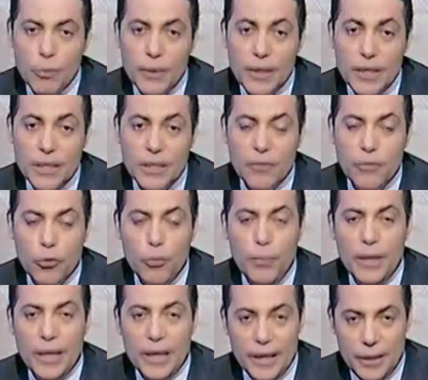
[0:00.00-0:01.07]
ممكن يحصل في
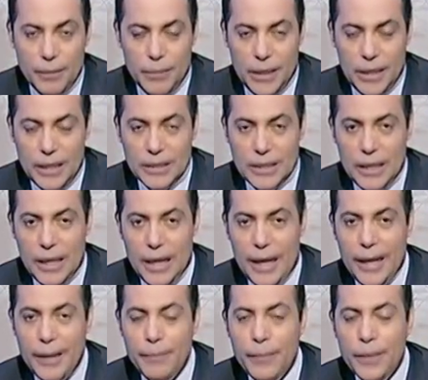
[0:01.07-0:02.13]
الربع الأخير من هذا
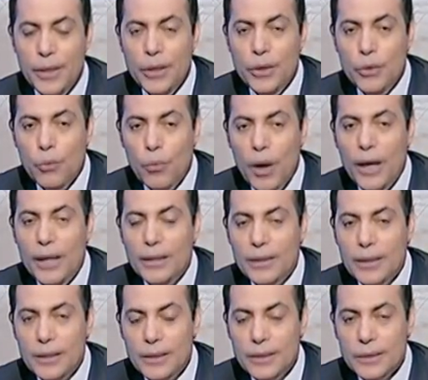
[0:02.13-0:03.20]
العام
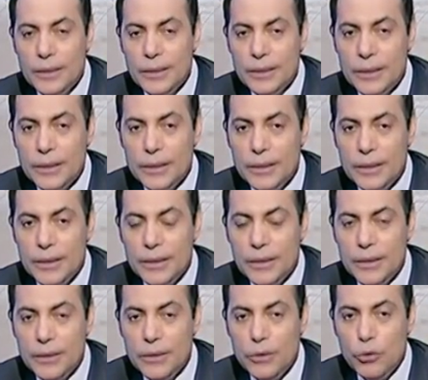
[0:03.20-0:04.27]
وأيضا آه،
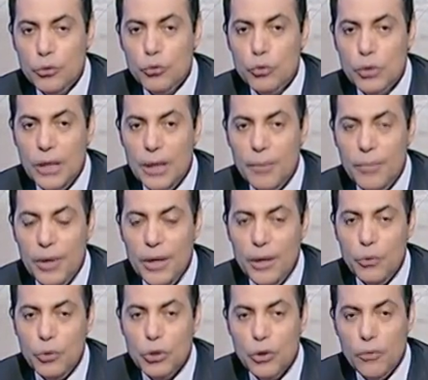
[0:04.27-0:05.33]
آه، حظوظ
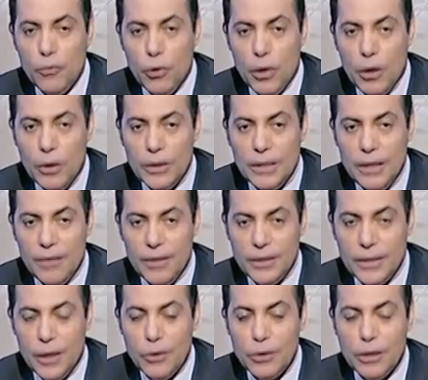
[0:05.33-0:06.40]
الأبراج وتوافقها
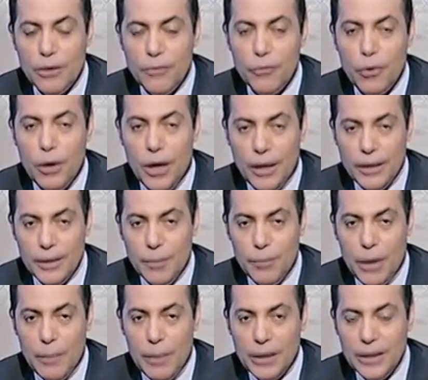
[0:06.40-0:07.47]
وأتلافاتها وتنافرها أيضا
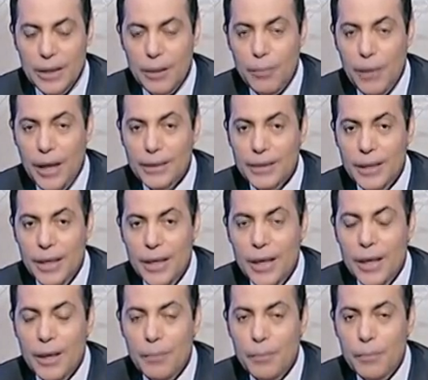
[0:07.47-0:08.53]
مع بعضها البعض
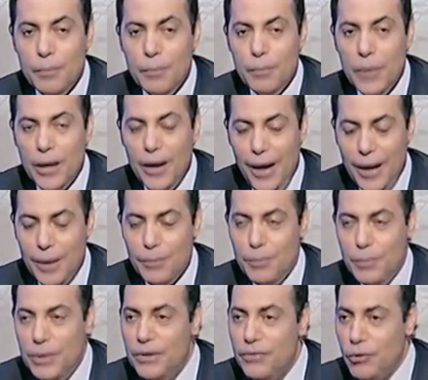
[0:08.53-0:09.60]

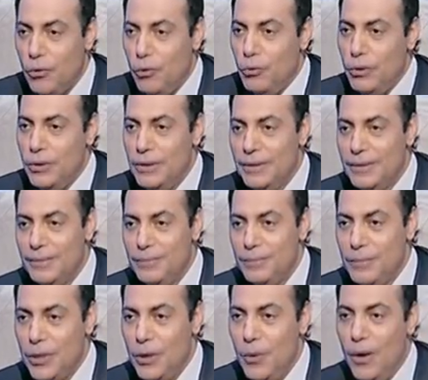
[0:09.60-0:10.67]
برحب بفرعون
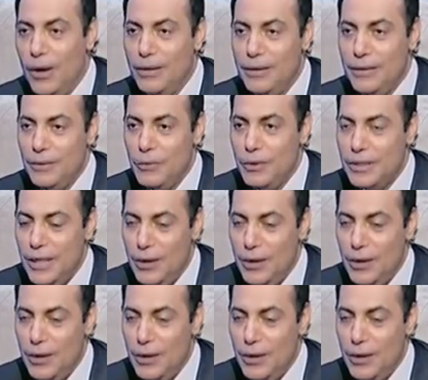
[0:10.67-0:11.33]
نعم. نورني كل